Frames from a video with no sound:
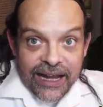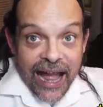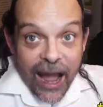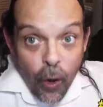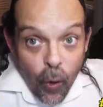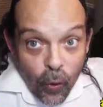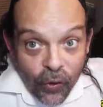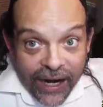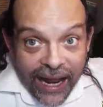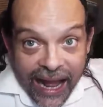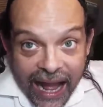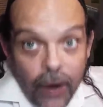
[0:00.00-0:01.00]

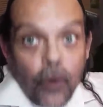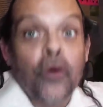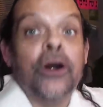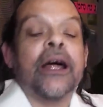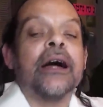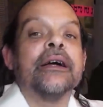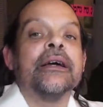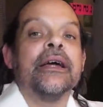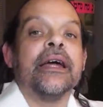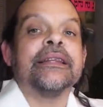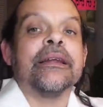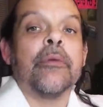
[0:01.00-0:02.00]
Ahora, ahora
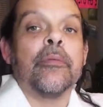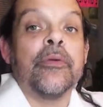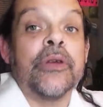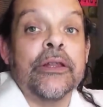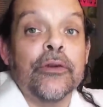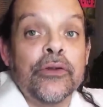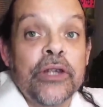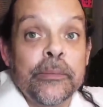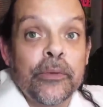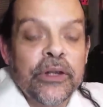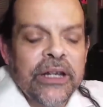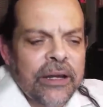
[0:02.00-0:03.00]
estamos viviendo en
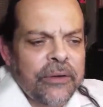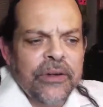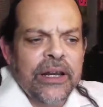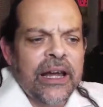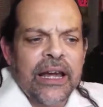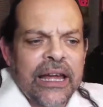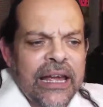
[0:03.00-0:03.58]
tiempos de la Biblia.